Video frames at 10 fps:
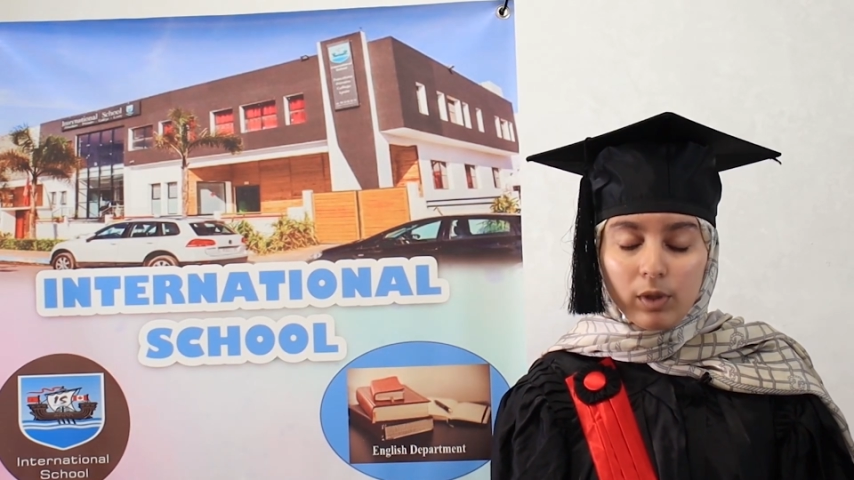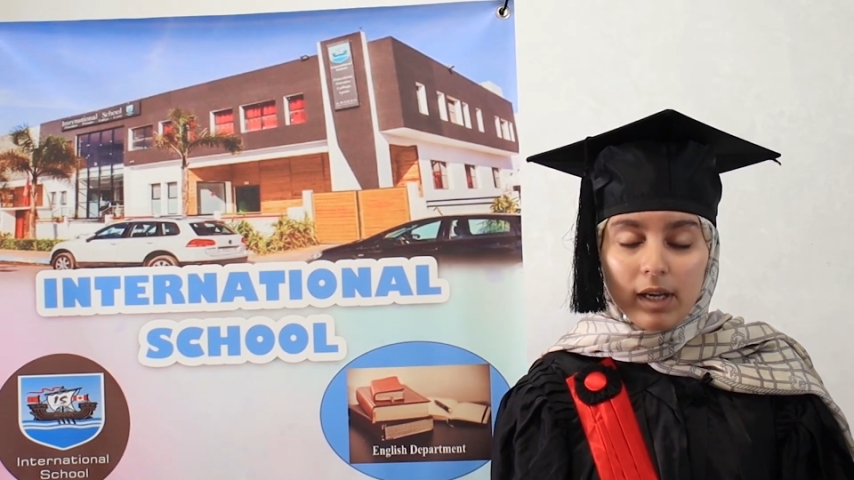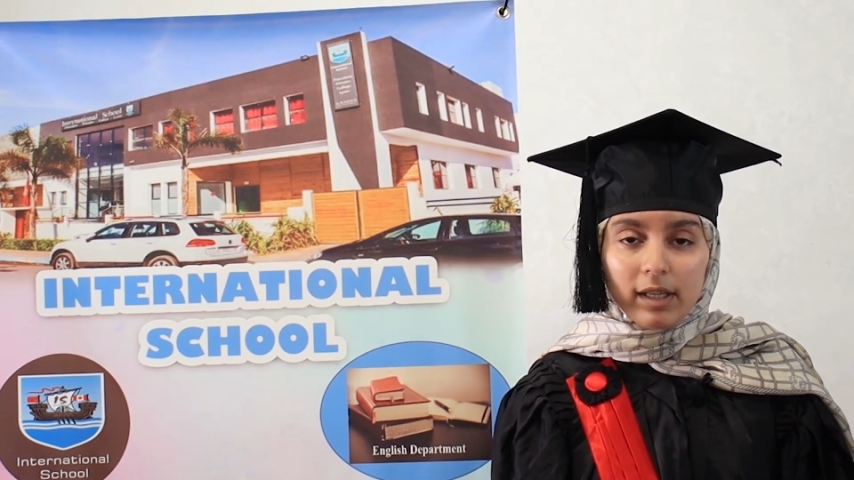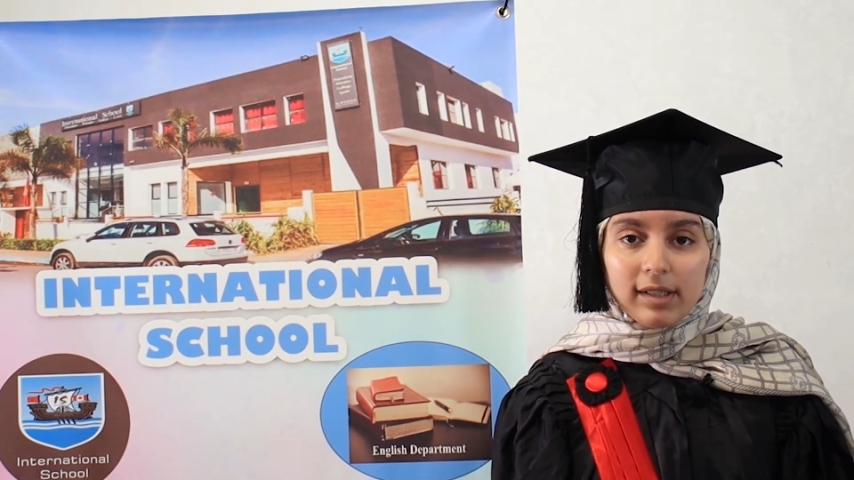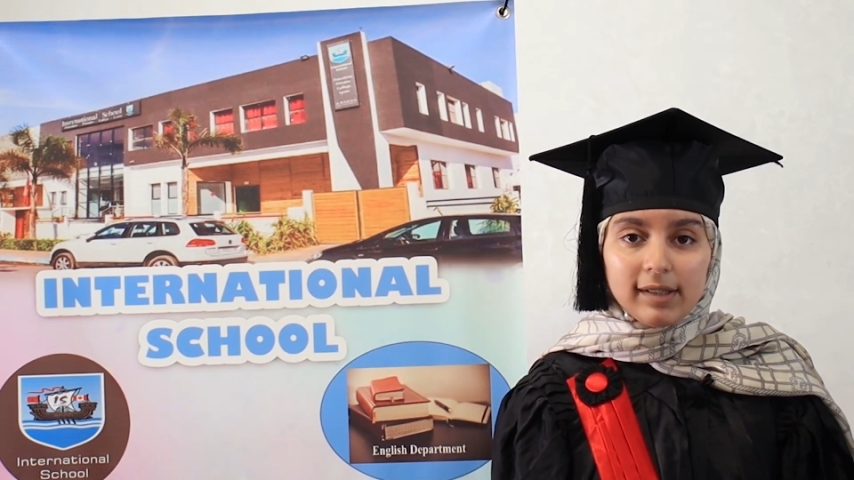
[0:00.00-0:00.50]

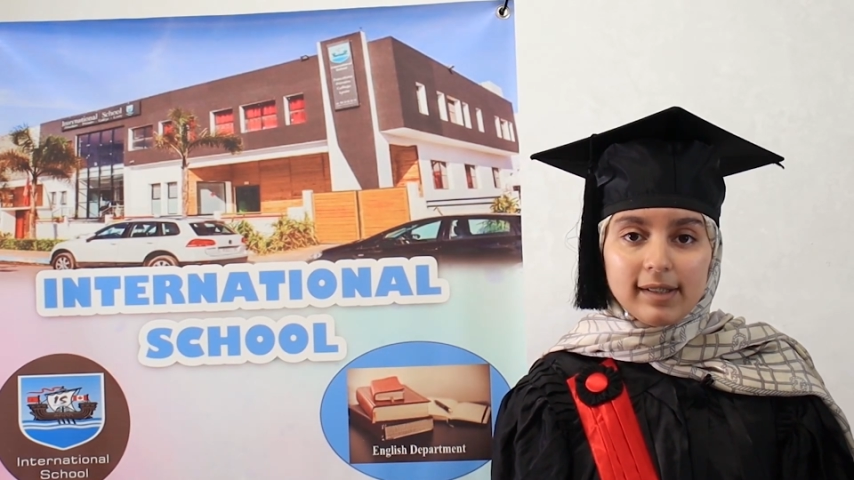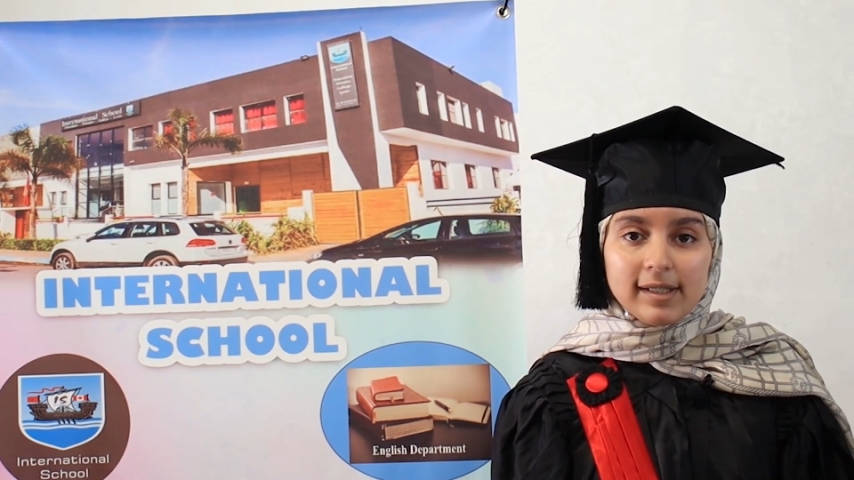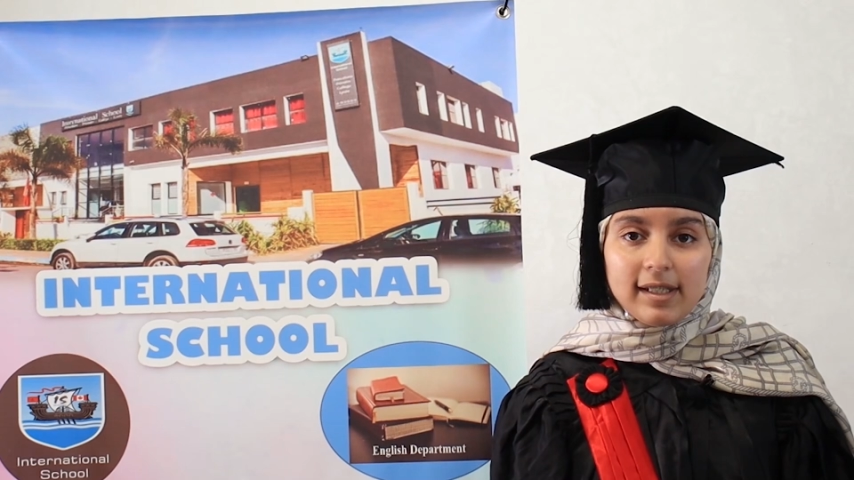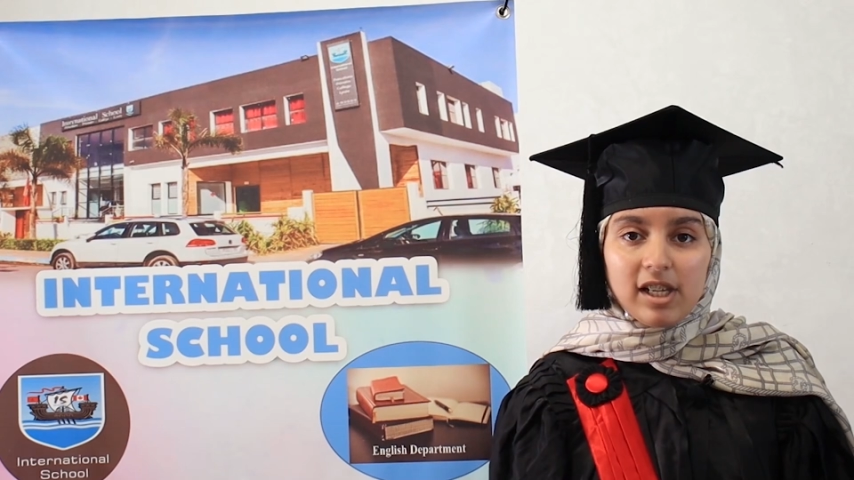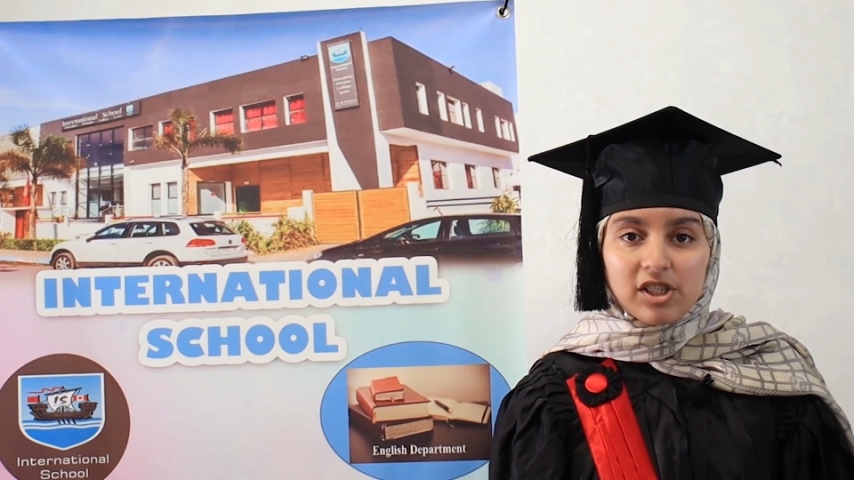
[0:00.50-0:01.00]
لله
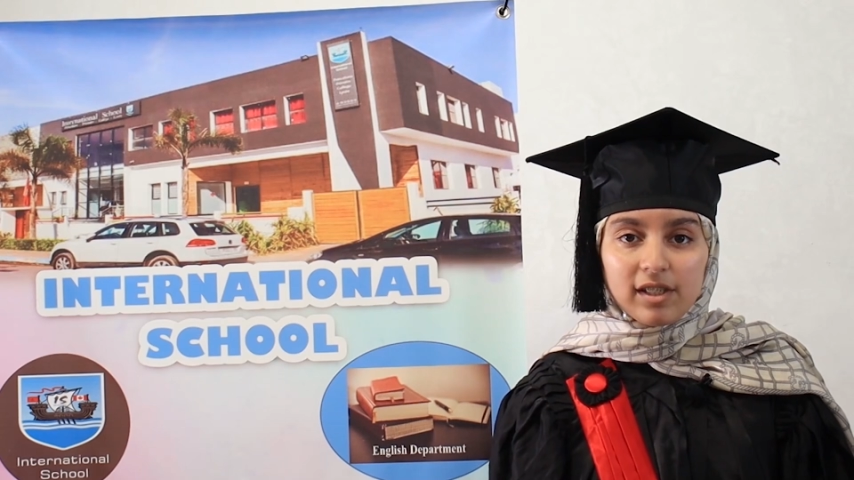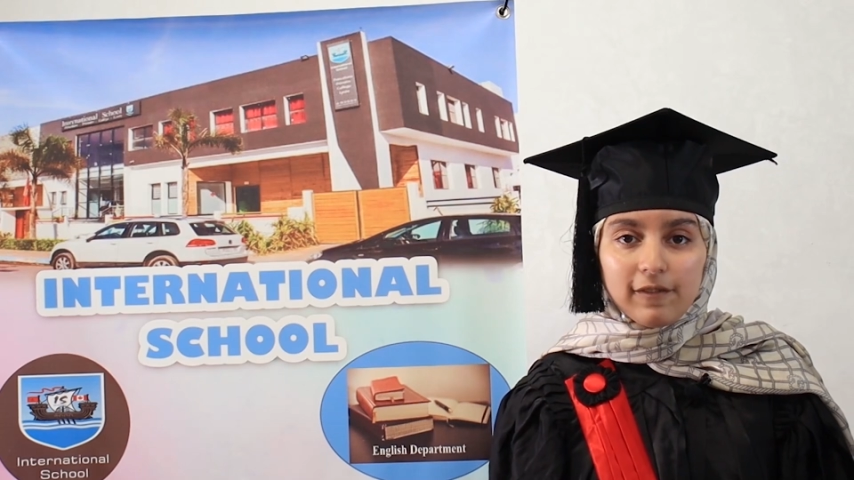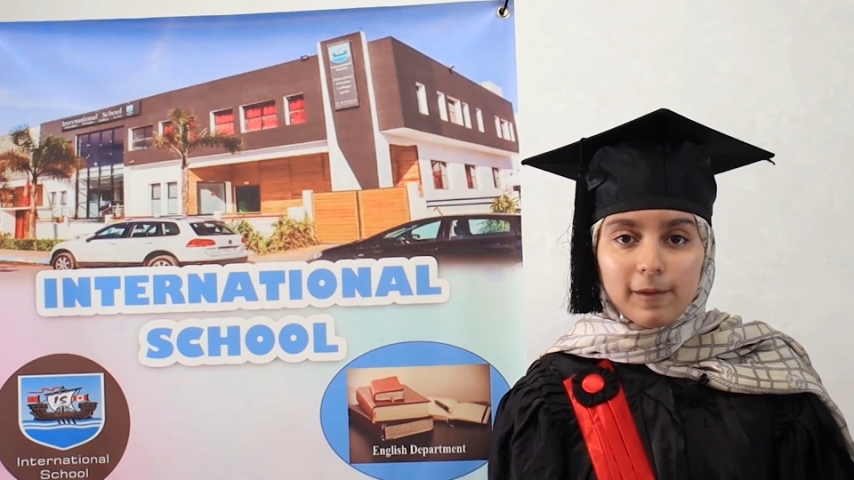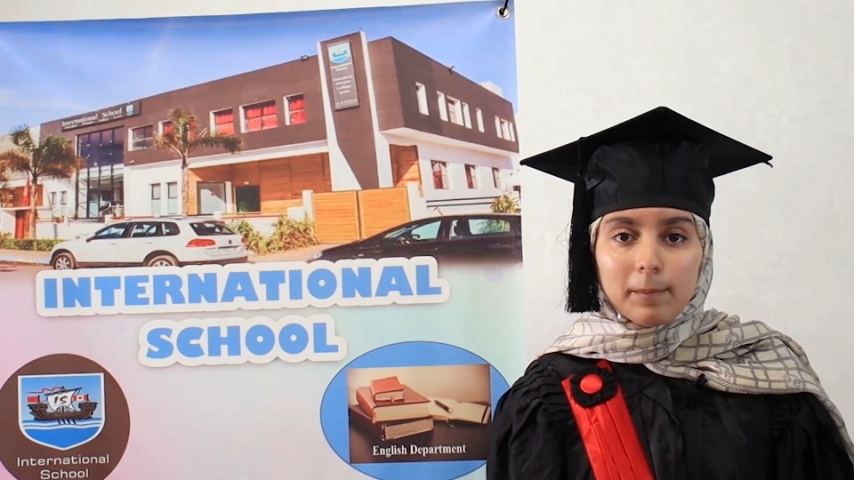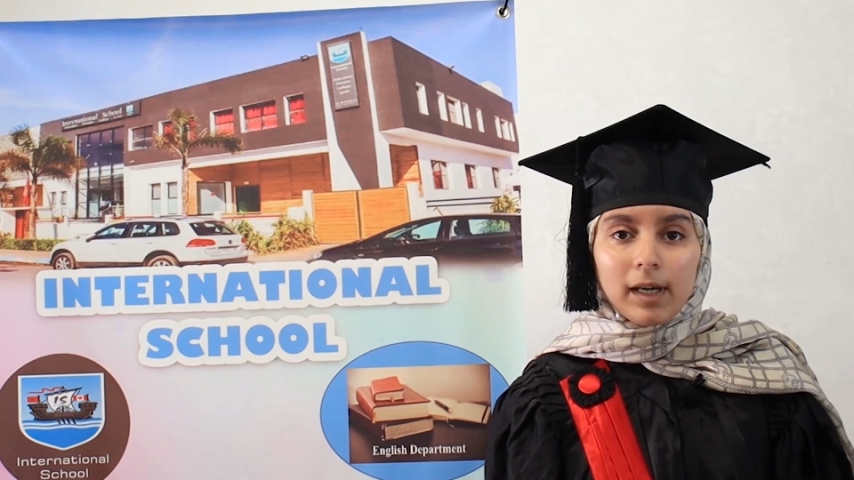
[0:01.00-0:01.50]
تحصلت على 20
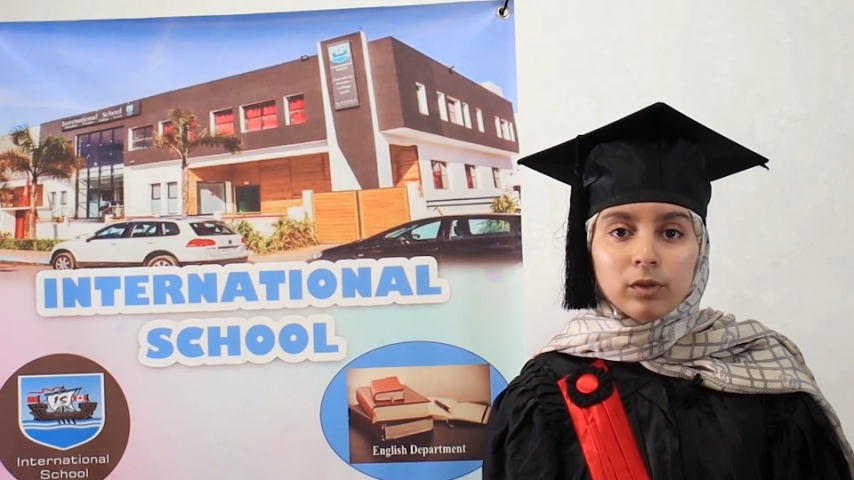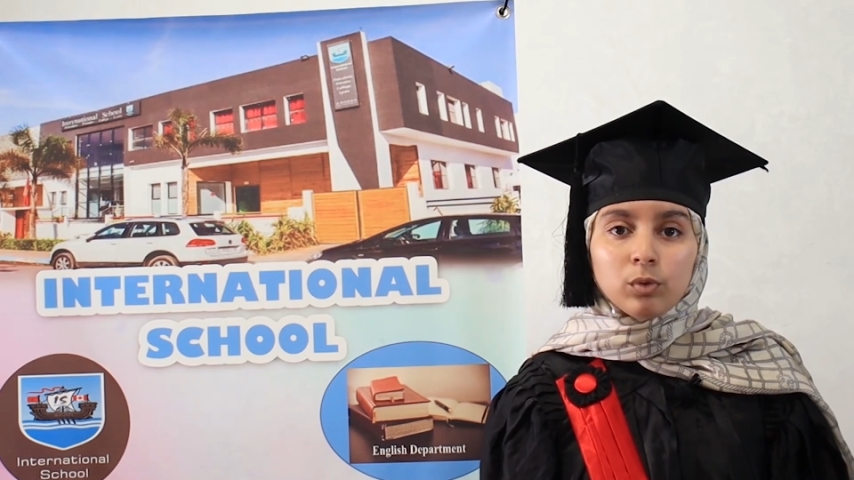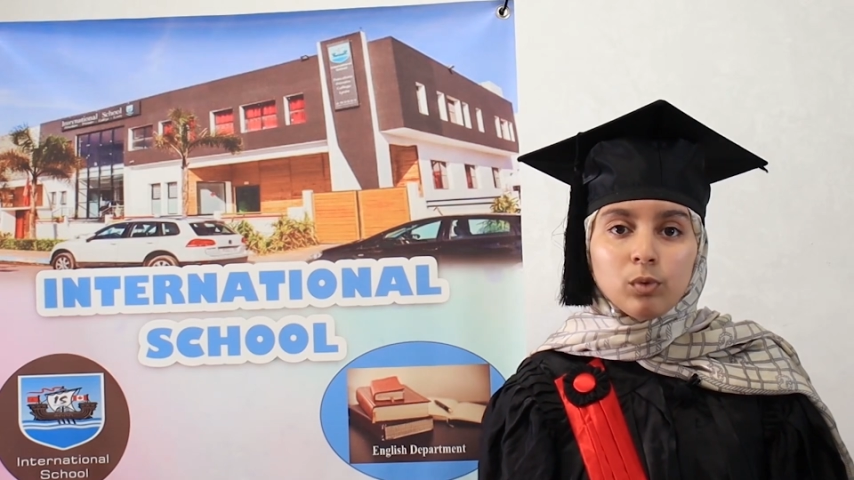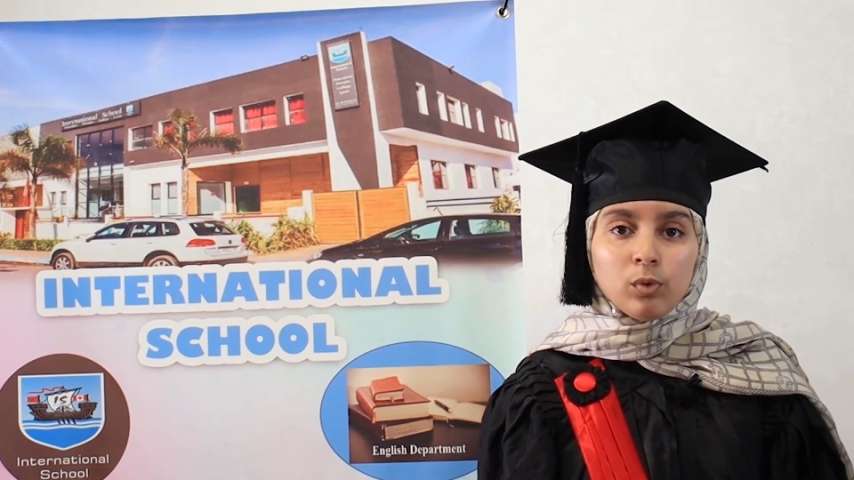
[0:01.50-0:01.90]
في المات